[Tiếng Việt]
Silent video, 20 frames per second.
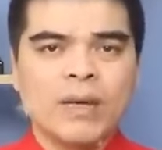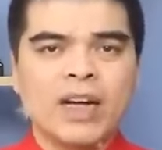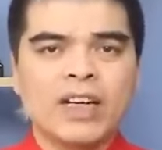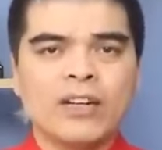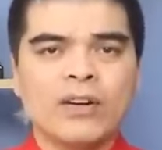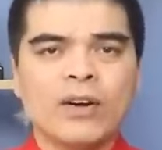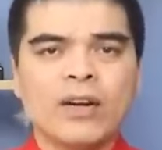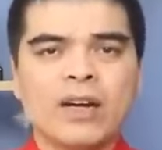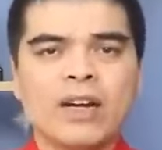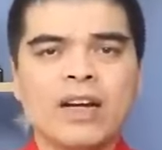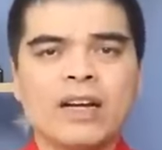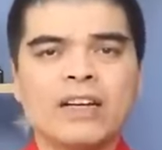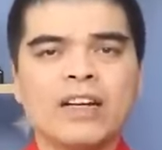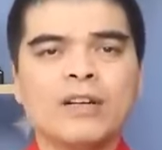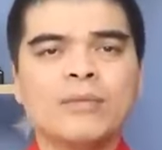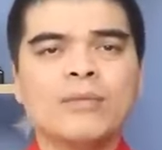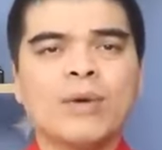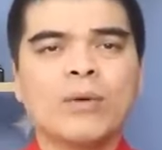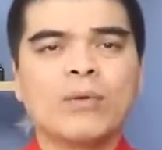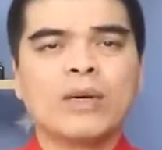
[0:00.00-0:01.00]
bởi nó là
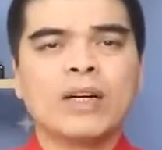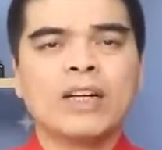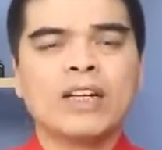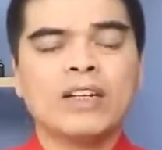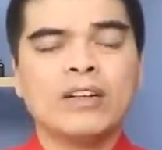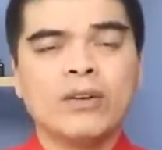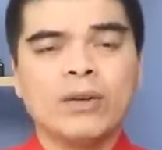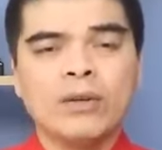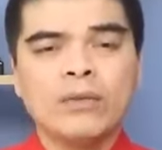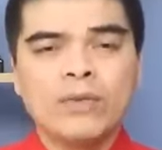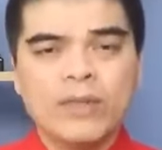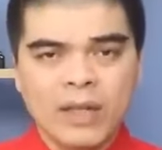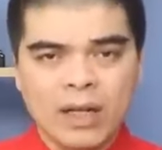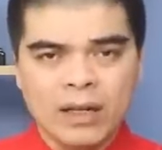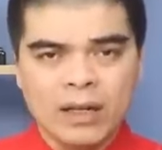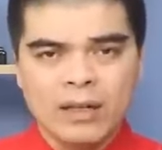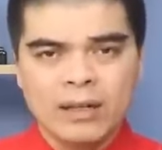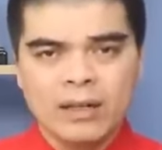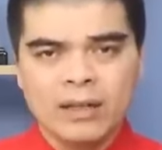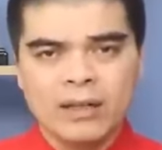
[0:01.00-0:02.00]
nơi mộc khí nó
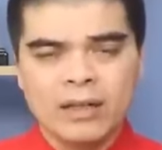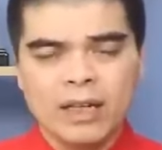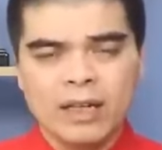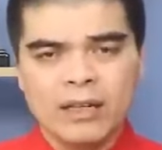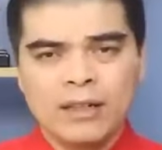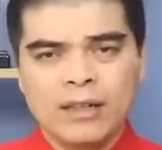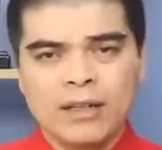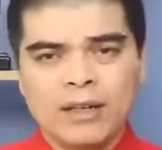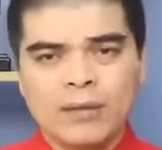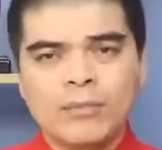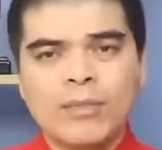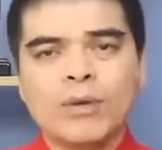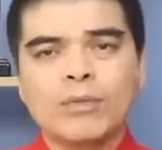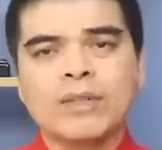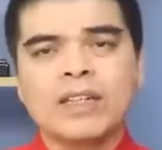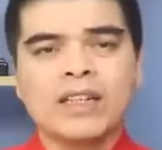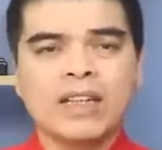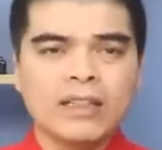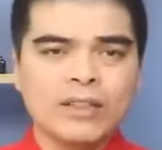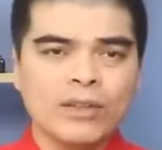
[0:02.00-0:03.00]
vượng. Đấy,
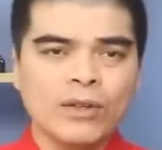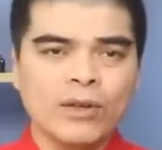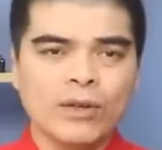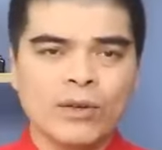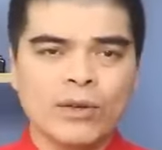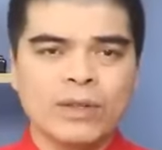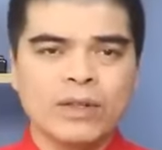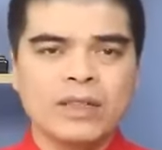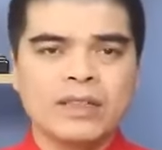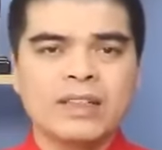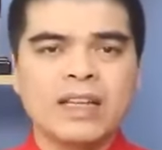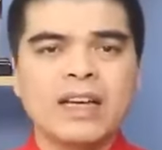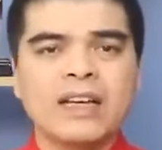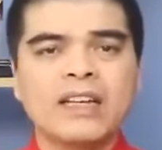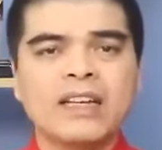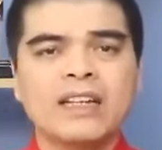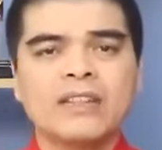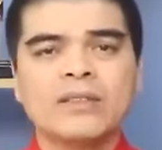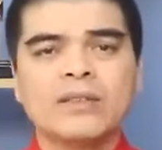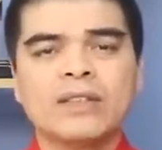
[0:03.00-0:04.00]
mộc thì khắc thổ
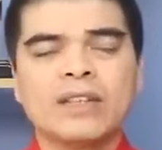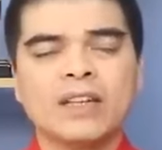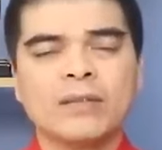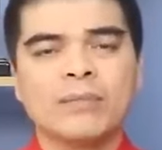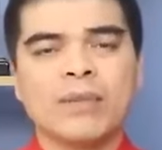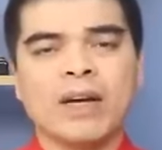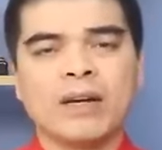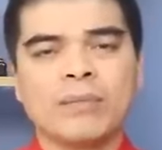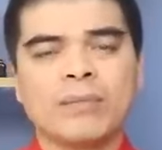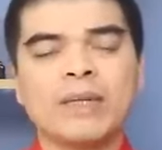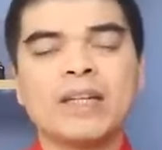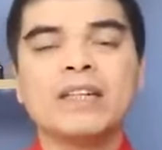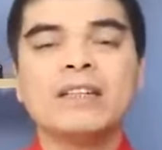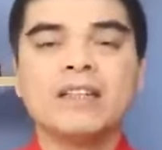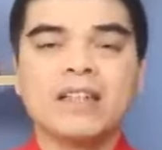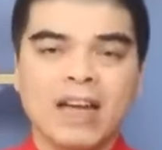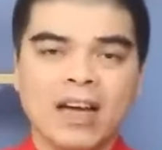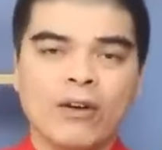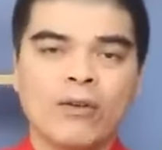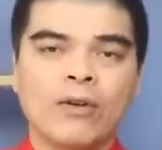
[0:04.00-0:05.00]
dễ khiến cho tiền bạc bị
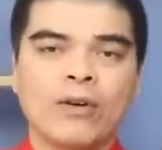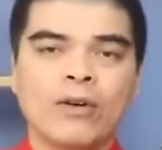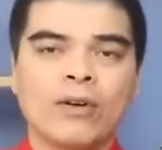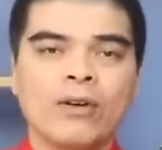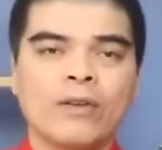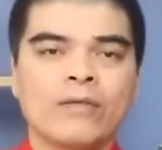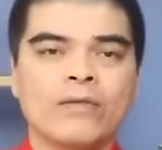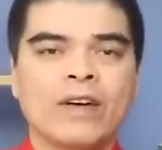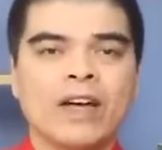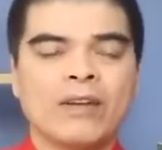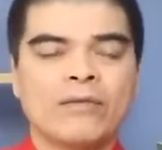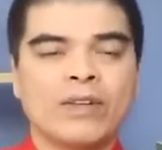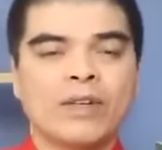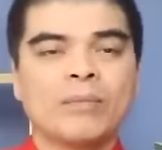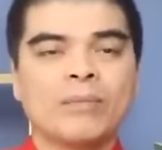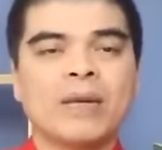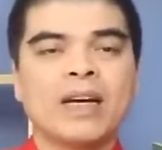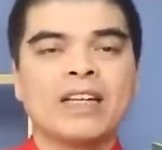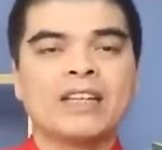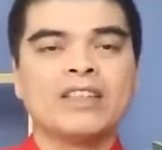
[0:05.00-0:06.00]
hư hao và
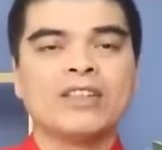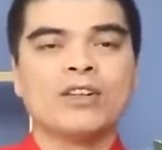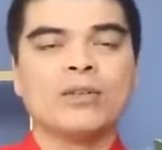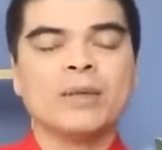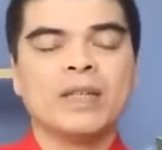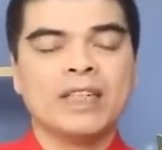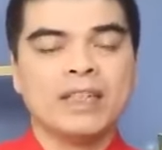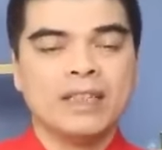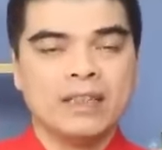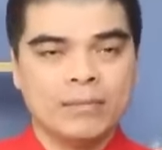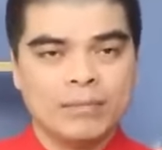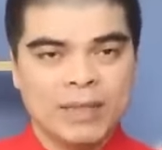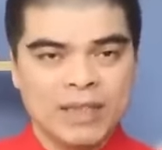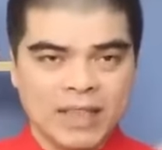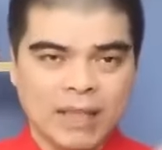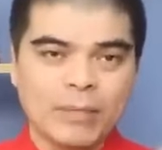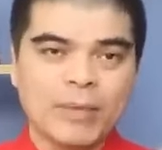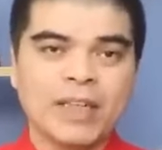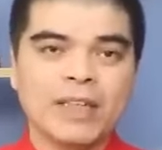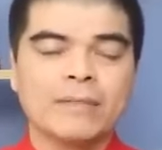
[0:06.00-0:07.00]
vận may thì nó bị
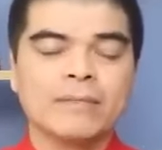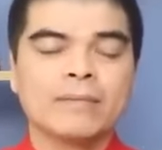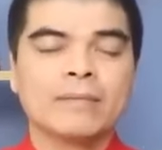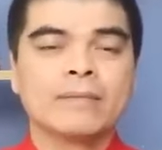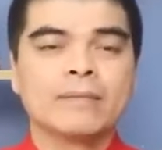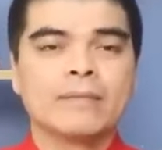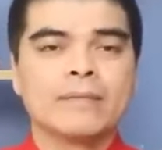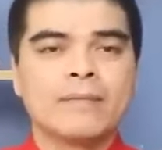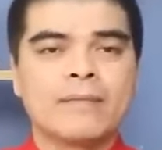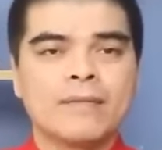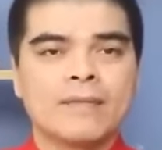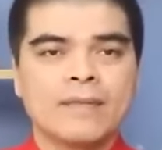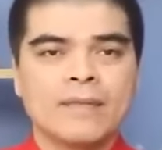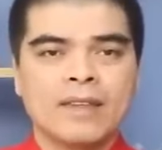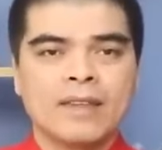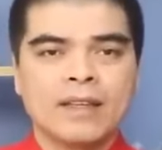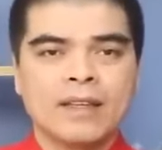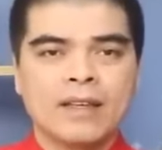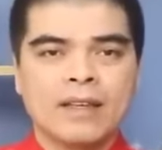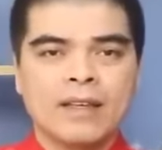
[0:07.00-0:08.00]
bị tan biến.
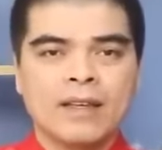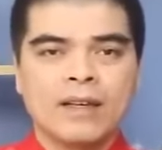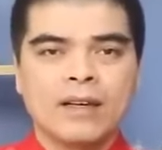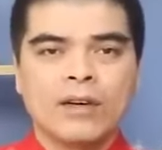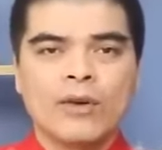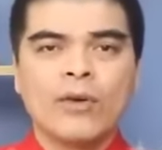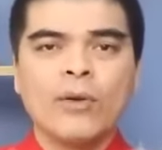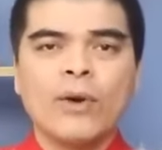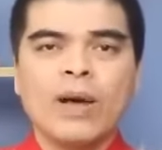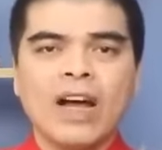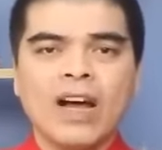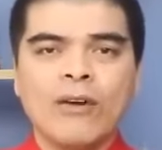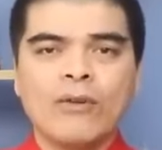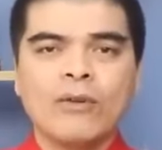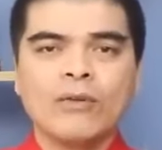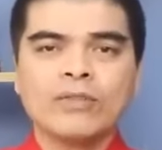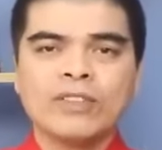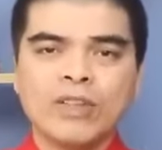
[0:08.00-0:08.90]
Hũ gạo